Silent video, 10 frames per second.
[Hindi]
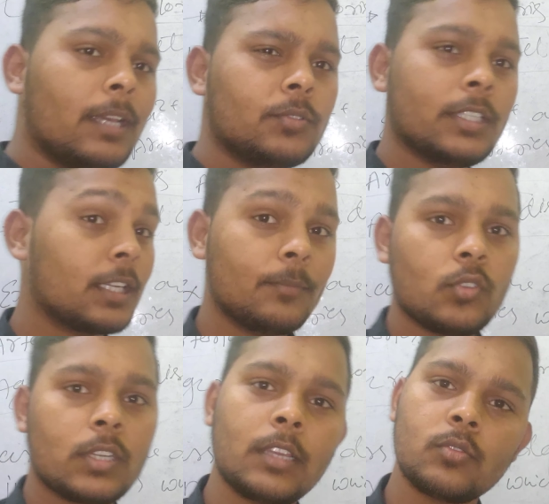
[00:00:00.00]
में है उससे कम
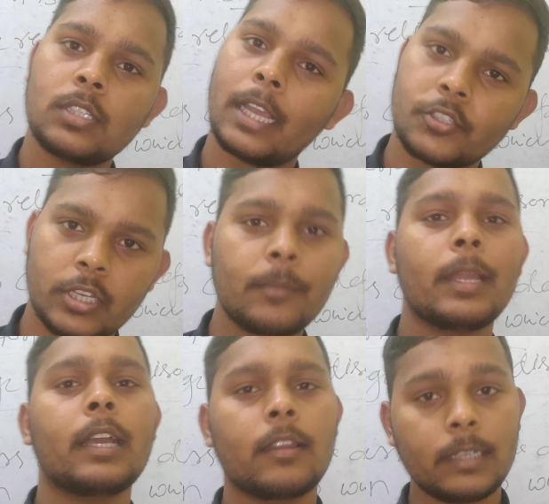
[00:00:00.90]
तो नहीं है उससे एक्स्ट्रा ही
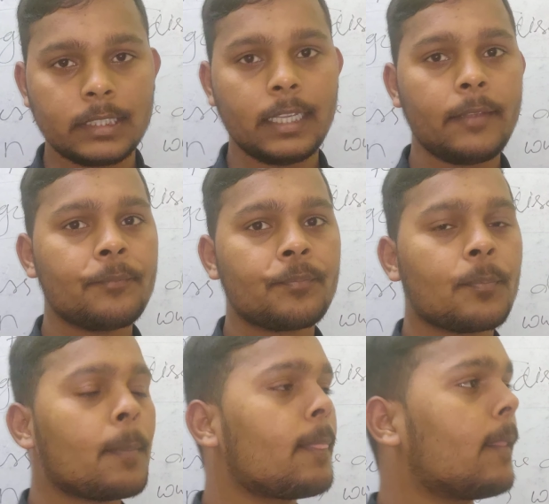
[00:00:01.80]
मैंने करवा दिया है